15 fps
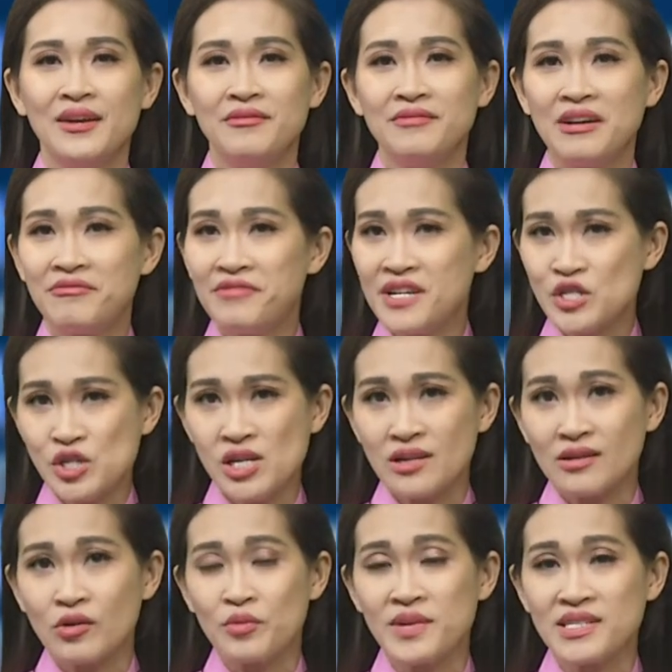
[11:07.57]
Và Fitch
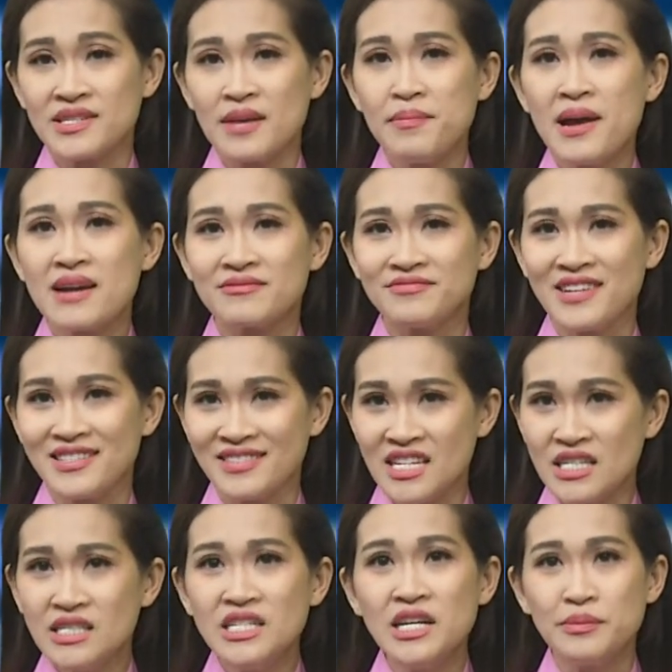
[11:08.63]
cũng đã xếp hạng về
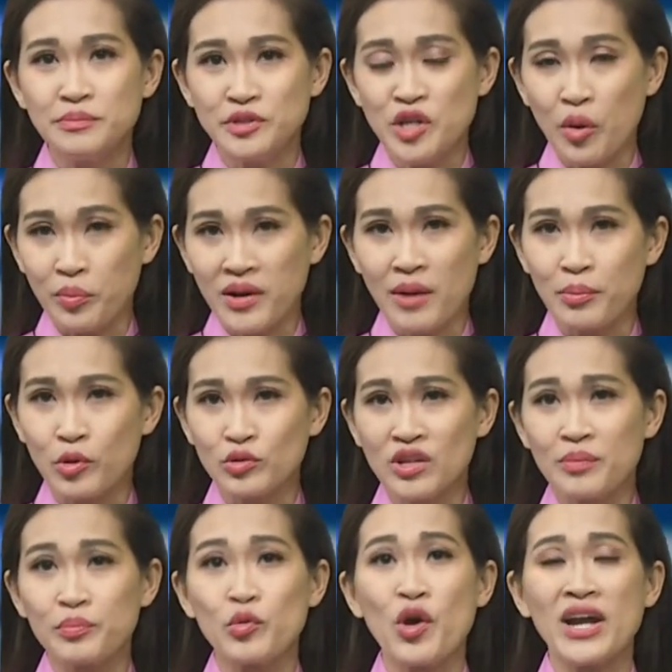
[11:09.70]
tín nhiệm độc lập của
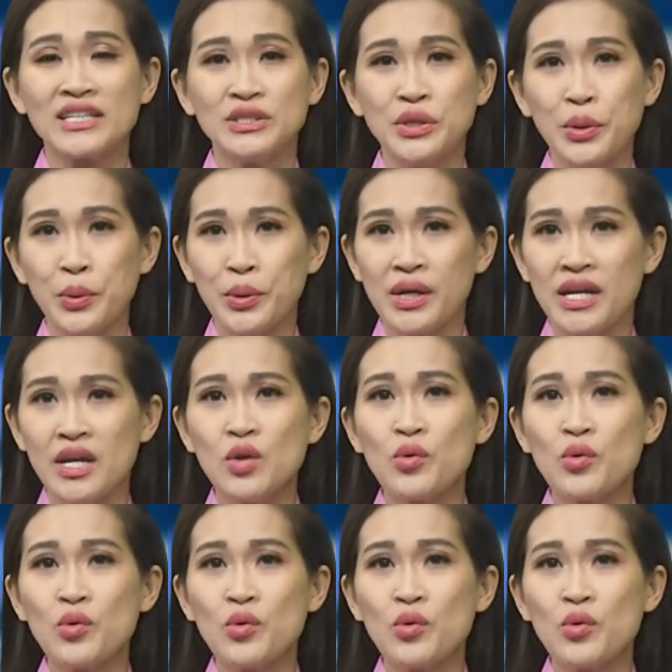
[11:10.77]
Tập đoàn Dầu khí